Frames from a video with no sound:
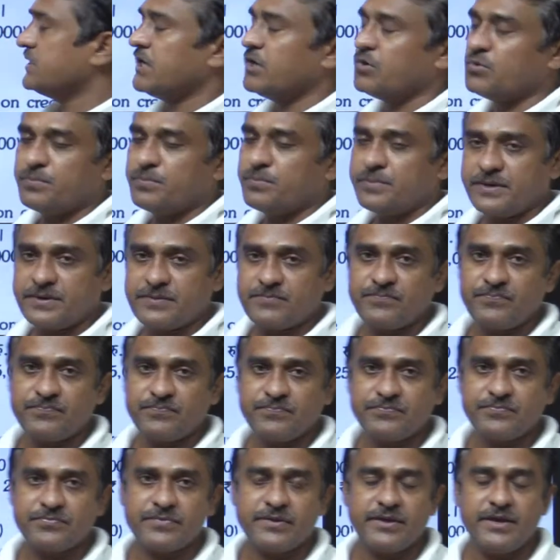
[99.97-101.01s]
रुपए
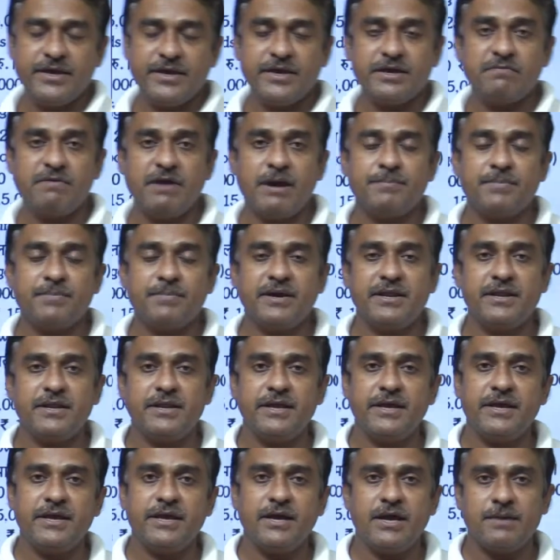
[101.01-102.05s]
एक व्यापारी
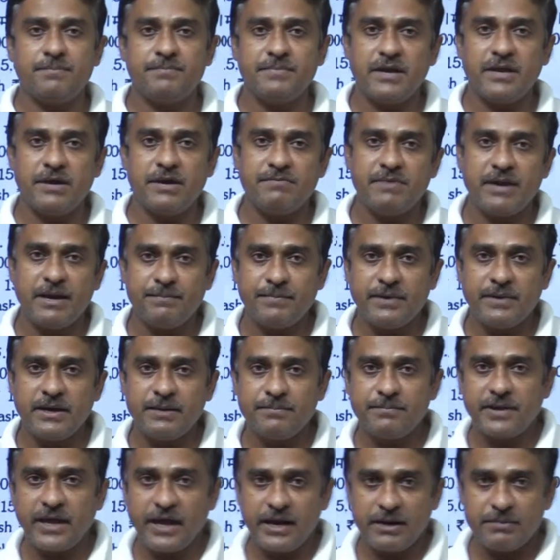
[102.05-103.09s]
ने अपना व्यापार
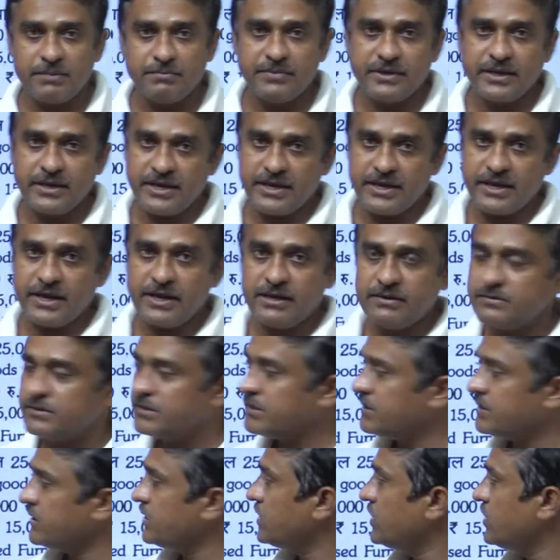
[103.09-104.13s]
प्रारंभ किया
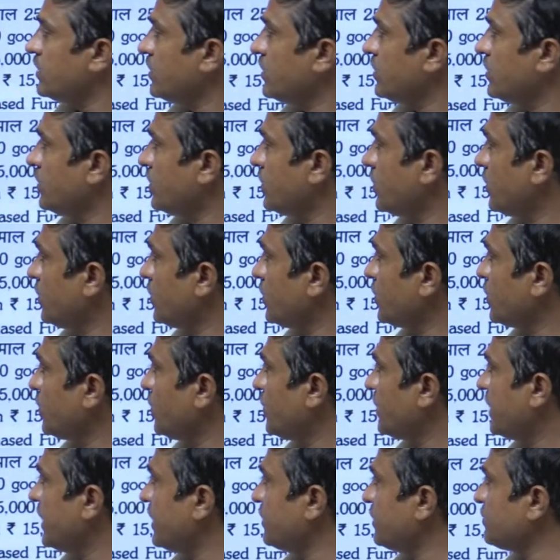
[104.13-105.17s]

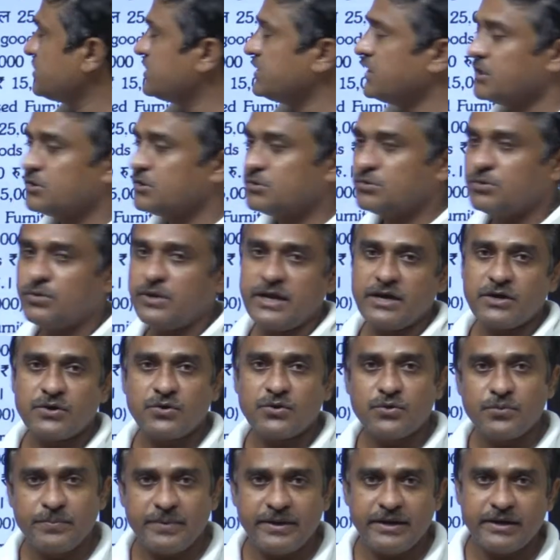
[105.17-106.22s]
रोकड़ उसमें दो लाख
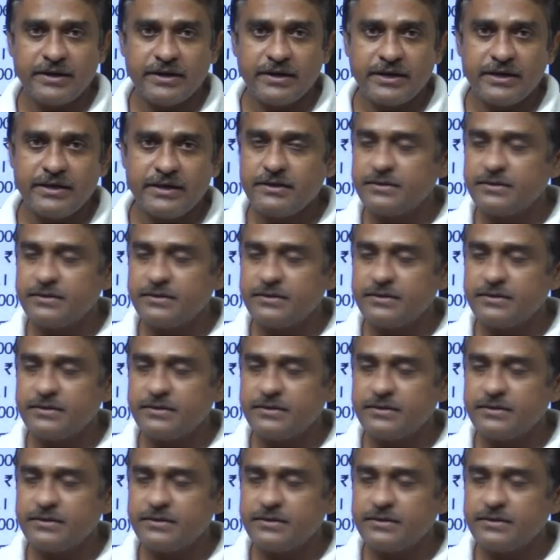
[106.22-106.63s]
रुपए लगाई